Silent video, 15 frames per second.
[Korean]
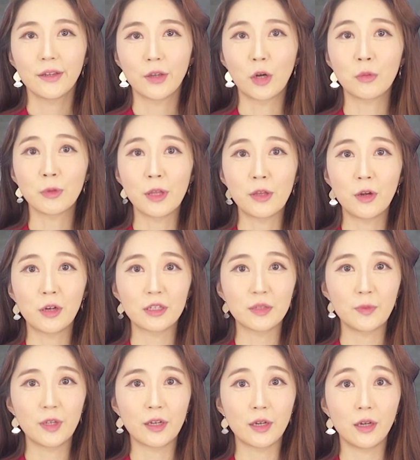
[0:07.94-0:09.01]
여러분
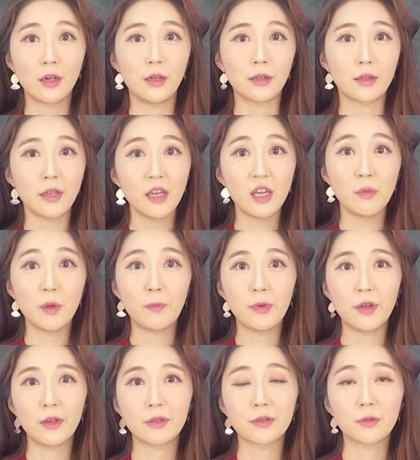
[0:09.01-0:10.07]
안녕하십니까?
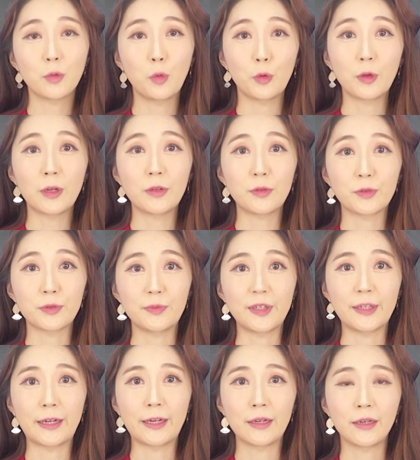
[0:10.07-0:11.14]
KBPS 오늘의
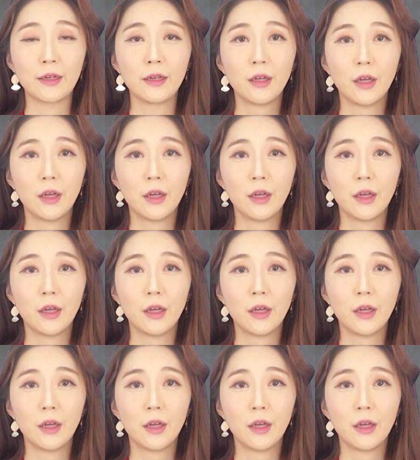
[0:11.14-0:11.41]
뉴스입니다.